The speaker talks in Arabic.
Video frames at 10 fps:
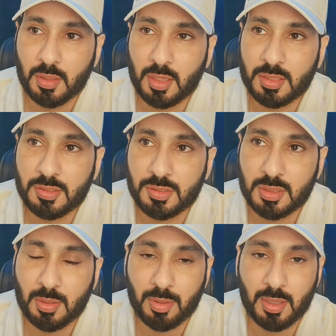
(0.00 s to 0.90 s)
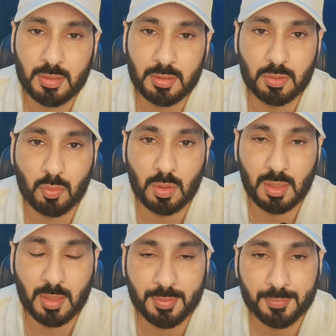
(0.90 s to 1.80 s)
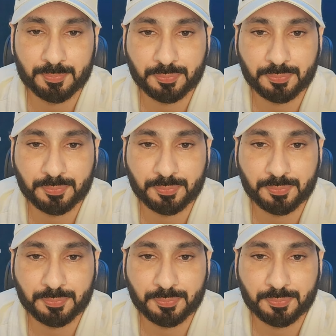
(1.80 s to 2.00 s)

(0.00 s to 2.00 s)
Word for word: راشد الشمراني تو الان